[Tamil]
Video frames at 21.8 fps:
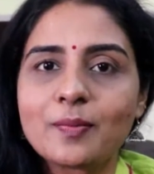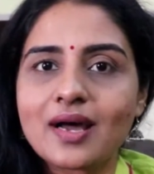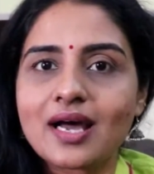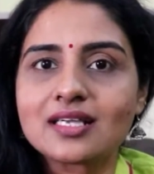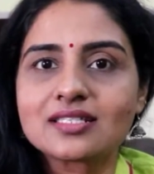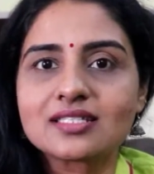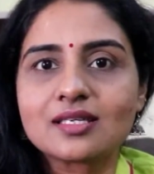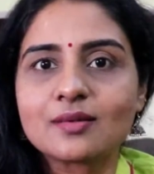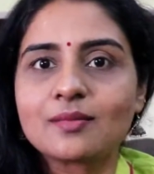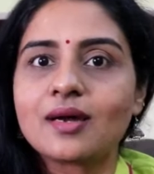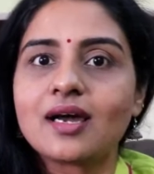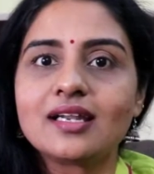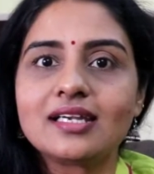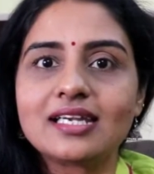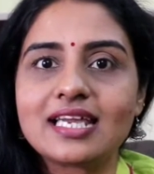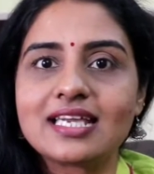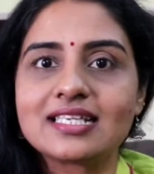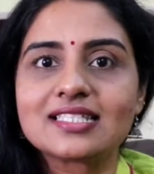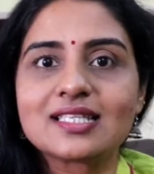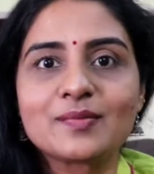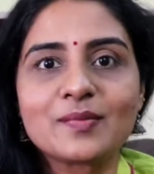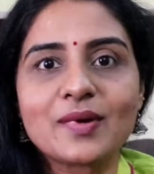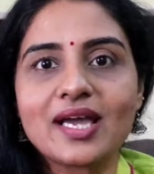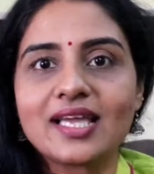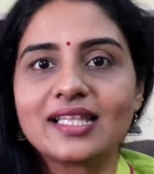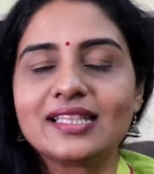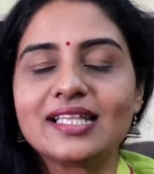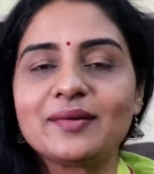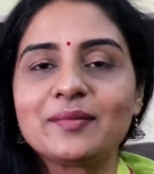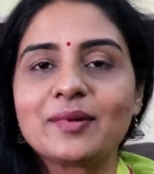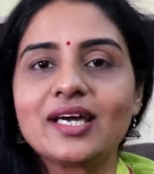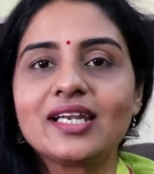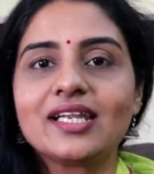பாசமா நேசமா
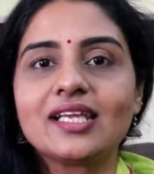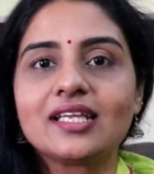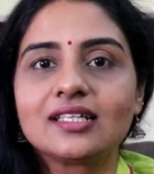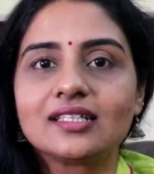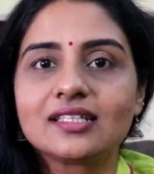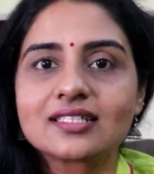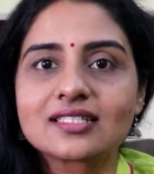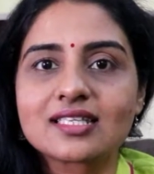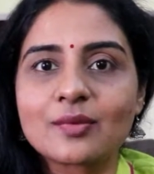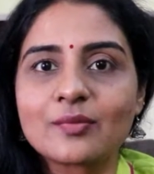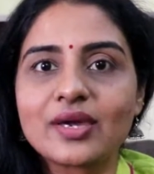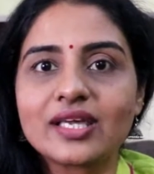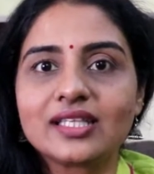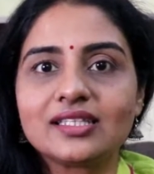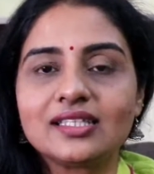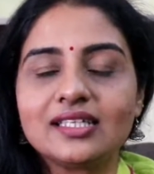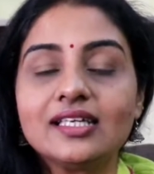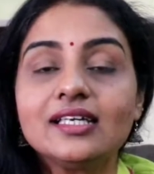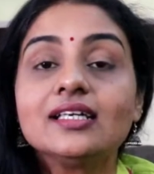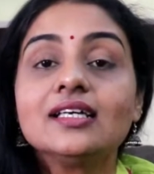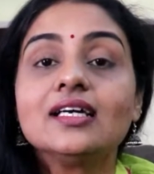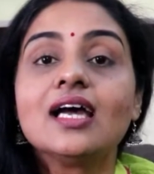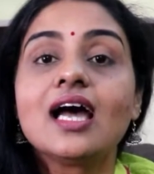இந்த மாதிரி இருந்த சமயத்துல